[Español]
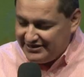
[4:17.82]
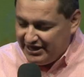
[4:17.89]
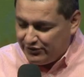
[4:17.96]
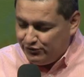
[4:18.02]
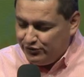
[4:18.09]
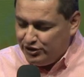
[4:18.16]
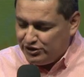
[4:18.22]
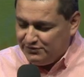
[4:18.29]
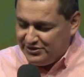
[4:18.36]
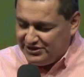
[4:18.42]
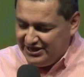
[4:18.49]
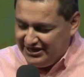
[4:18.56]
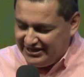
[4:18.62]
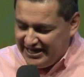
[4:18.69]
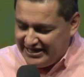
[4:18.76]
vez que tú nos
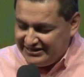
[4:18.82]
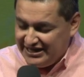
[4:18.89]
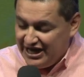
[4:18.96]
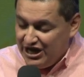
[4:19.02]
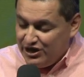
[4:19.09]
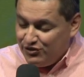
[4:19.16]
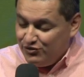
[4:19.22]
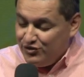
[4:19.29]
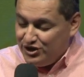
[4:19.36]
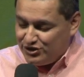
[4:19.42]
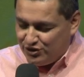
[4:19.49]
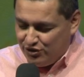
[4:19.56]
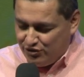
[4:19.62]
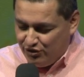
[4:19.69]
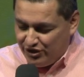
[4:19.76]
visitas,
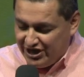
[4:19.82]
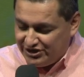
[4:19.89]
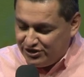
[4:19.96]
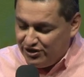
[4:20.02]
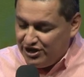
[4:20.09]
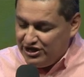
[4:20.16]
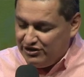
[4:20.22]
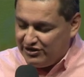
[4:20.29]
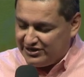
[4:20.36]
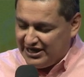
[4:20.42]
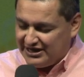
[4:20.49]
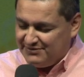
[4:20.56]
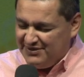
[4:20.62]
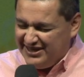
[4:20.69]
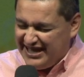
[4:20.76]
nuestro corazón y
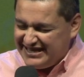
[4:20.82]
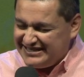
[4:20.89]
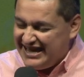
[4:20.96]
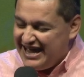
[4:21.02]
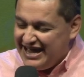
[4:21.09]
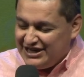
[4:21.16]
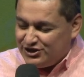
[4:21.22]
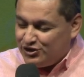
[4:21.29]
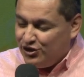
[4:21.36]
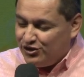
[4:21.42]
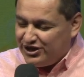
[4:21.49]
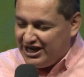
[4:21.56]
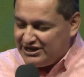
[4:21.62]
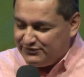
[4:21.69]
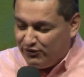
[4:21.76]
nuestras vidas
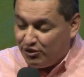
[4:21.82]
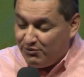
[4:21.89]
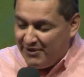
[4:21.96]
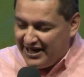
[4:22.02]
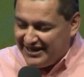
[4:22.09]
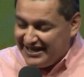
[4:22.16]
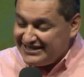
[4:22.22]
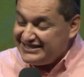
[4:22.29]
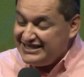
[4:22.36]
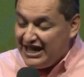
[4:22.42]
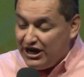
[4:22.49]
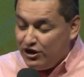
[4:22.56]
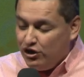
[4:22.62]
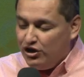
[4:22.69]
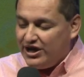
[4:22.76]
son transformadas
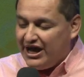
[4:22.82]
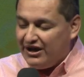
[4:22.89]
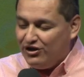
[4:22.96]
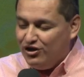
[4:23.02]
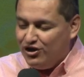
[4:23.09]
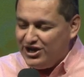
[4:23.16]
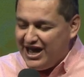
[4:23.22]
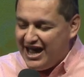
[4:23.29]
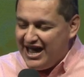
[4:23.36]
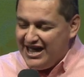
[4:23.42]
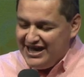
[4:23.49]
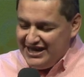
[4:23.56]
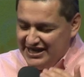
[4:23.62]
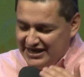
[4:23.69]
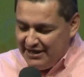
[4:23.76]
de gloria en gloria
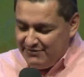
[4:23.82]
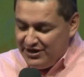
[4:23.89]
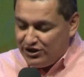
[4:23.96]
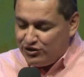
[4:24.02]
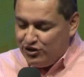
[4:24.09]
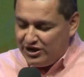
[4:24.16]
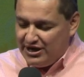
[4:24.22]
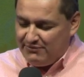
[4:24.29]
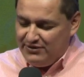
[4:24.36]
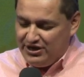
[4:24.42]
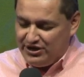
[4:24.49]
y de victoria en